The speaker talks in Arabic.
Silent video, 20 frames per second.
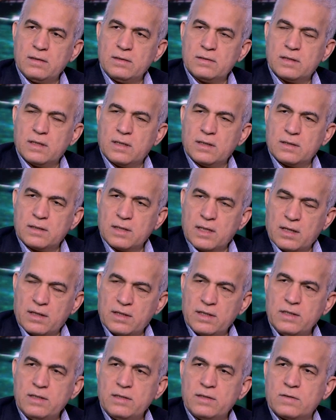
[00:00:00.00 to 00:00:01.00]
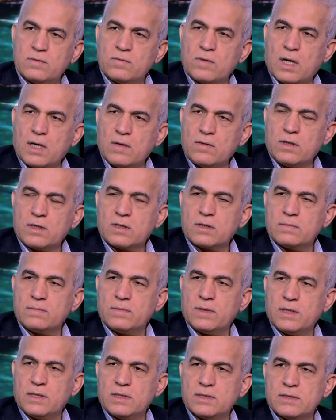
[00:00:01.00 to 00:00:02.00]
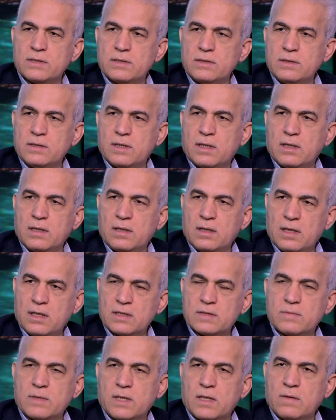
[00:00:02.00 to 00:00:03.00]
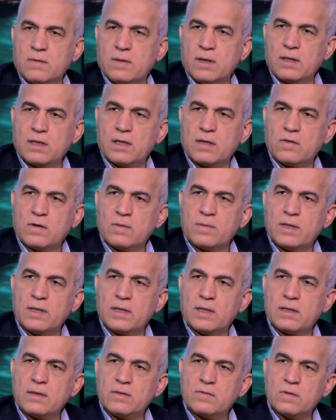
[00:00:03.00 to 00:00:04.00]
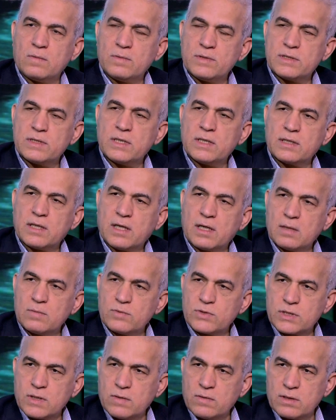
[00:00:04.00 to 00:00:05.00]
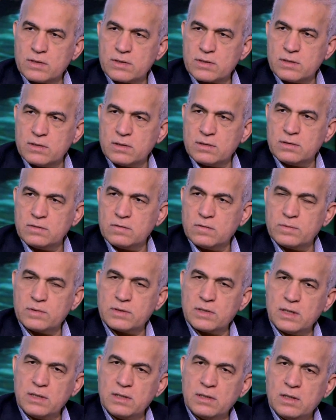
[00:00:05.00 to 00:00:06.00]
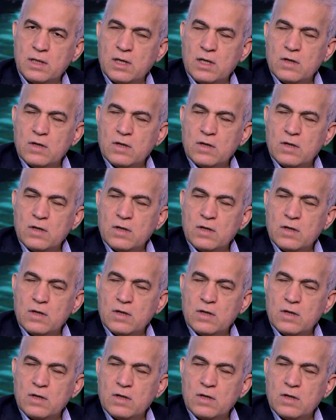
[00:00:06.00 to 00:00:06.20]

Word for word: تاثير وعواقب هذه الأزمة أو هذا الوباء وبالذات على المستوى الاقتصادي وبالتالي